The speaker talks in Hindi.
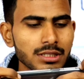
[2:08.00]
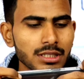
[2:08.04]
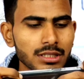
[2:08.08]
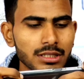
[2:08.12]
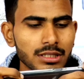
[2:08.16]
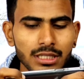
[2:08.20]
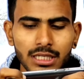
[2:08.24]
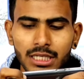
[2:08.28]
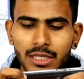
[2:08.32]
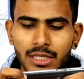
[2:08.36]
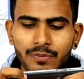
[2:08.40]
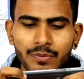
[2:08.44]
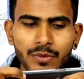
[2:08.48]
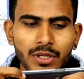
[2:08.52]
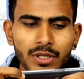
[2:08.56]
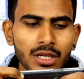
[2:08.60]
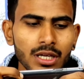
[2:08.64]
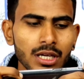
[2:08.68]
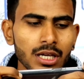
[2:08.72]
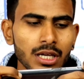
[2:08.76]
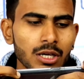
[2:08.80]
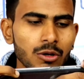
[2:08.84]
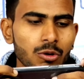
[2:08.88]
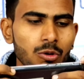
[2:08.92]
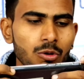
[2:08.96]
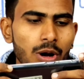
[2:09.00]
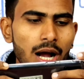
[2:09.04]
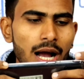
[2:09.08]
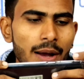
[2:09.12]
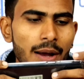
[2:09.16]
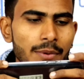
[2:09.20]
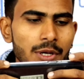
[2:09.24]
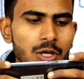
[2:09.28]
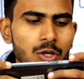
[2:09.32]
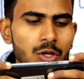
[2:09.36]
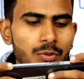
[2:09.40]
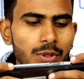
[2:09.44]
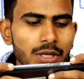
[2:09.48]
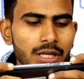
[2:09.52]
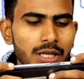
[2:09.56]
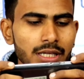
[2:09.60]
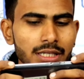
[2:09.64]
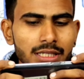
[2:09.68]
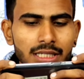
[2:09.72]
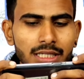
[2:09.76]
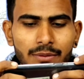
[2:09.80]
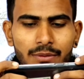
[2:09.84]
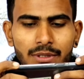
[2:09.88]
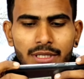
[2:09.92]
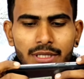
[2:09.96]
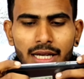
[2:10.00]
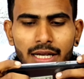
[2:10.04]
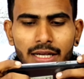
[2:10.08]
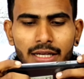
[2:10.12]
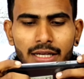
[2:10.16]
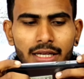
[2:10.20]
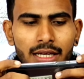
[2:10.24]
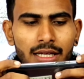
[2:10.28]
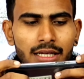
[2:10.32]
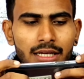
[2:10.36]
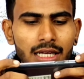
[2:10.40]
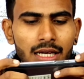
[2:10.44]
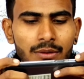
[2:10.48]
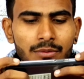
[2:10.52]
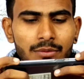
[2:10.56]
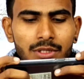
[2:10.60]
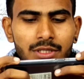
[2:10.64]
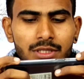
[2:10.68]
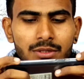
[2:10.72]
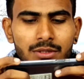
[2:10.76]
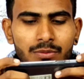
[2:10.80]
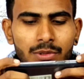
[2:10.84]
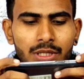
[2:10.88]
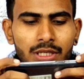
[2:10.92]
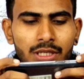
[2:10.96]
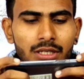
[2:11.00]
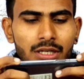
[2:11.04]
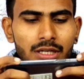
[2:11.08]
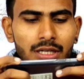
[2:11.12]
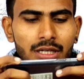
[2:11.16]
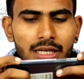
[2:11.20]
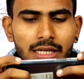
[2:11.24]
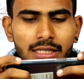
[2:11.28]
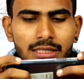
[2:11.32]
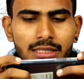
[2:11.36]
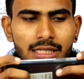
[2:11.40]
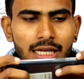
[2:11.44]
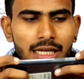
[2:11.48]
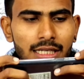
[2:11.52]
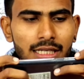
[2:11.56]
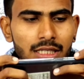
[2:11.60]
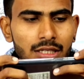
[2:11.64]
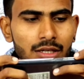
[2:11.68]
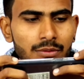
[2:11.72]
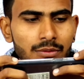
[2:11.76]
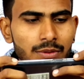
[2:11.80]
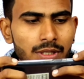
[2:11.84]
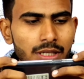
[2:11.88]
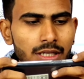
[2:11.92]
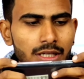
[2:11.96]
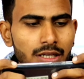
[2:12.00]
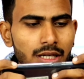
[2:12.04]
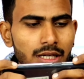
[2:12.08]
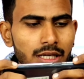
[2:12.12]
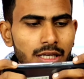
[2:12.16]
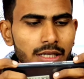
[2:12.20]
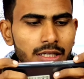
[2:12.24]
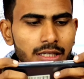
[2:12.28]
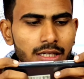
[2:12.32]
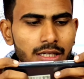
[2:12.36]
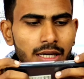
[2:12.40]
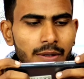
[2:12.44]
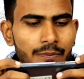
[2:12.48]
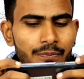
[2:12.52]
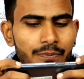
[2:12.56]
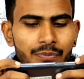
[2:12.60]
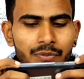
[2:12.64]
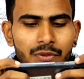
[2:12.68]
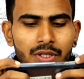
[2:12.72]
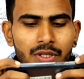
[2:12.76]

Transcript: सकते हैं वो आपके ऊपर है कि आप क्या क्या नाम इसमें रखना चाहते हैं अपने कलेन का